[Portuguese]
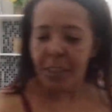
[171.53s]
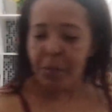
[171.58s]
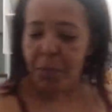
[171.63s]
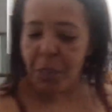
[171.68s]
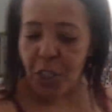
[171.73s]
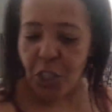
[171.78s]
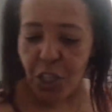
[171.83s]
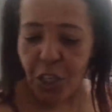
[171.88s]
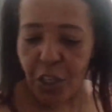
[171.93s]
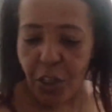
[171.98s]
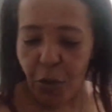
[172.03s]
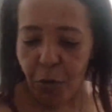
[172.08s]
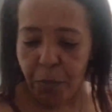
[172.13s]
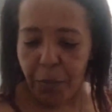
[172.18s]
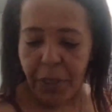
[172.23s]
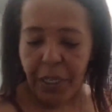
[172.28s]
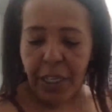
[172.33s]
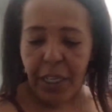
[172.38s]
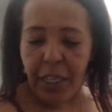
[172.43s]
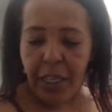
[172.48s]
vocês pediram
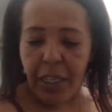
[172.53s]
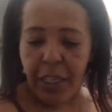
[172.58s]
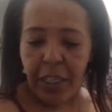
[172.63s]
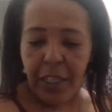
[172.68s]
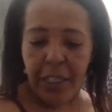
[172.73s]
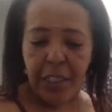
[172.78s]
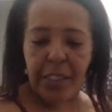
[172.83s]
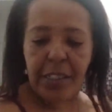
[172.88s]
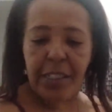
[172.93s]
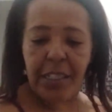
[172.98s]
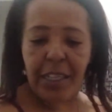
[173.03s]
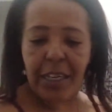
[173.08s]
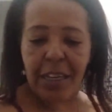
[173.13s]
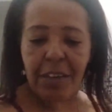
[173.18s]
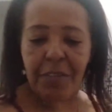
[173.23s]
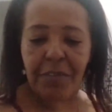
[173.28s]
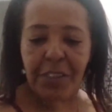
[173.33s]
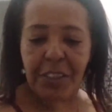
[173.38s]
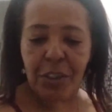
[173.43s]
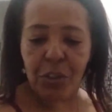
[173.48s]
para ensinar
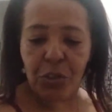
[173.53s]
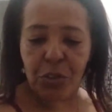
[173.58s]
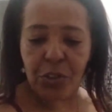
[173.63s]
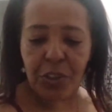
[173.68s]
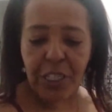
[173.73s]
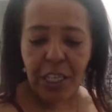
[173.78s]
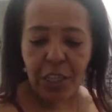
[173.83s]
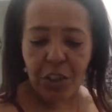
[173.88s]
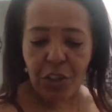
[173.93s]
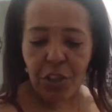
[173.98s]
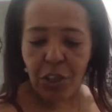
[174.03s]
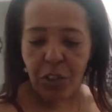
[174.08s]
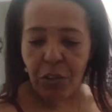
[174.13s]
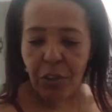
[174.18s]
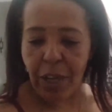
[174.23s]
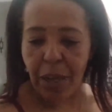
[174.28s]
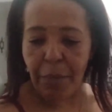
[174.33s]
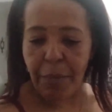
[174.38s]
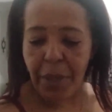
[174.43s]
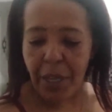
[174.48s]
a fazer os dedinhos no
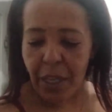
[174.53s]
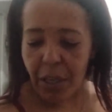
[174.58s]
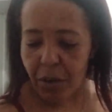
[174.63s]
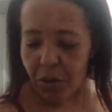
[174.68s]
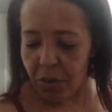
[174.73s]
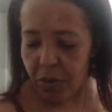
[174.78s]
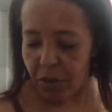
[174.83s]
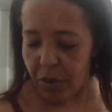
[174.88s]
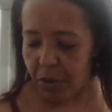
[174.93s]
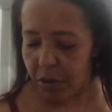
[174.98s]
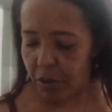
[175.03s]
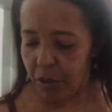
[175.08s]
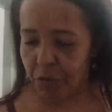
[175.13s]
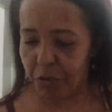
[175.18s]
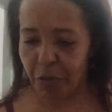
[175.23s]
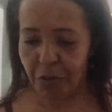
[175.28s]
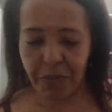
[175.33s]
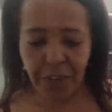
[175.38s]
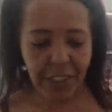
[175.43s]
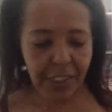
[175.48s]
cabelo. Eu
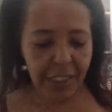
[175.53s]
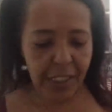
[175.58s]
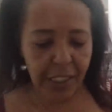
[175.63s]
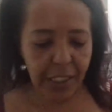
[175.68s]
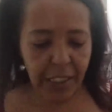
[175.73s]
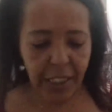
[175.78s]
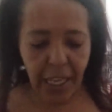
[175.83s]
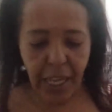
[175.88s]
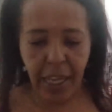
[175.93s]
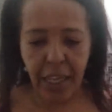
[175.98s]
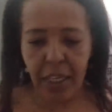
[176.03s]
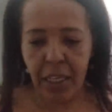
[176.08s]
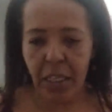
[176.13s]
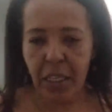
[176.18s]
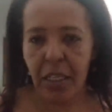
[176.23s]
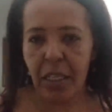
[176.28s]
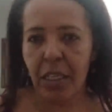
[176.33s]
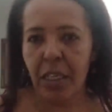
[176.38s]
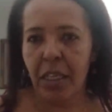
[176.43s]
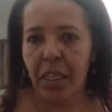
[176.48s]
vou fazer, tá?
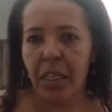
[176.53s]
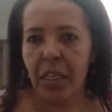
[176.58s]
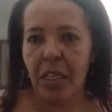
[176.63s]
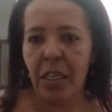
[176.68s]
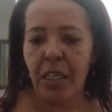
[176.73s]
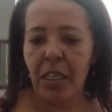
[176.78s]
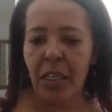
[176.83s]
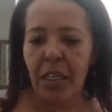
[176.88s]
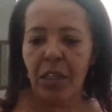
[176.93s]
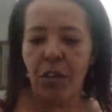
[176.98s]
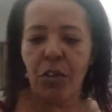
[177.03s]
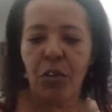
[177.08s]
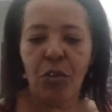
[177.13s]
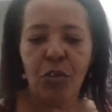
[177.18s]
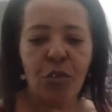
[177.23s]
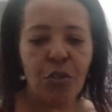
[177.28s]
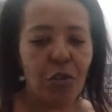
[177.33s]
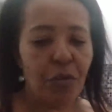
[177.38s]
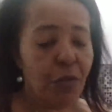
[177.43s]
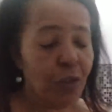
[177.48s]
Que
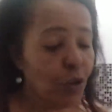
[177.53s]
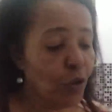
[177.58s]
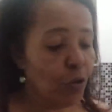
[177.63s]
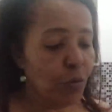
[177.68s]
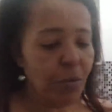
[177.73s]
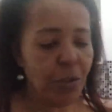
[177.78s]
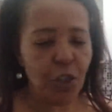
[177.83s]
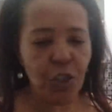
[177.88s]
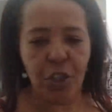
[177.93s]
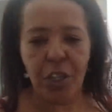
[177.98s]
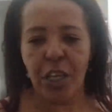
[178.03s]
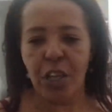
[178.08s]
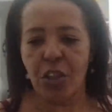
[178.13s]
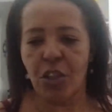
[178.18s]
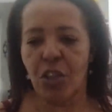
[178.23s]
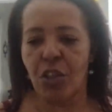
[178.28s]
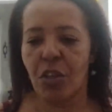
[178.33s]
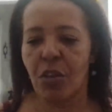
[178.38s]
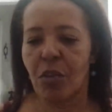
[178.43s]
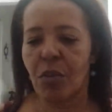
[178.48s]
hoje eu vou dormir de
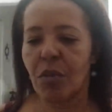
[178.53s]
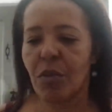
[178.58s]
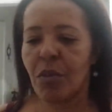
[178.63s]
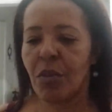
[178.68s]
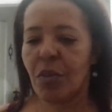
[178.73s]
dedinho.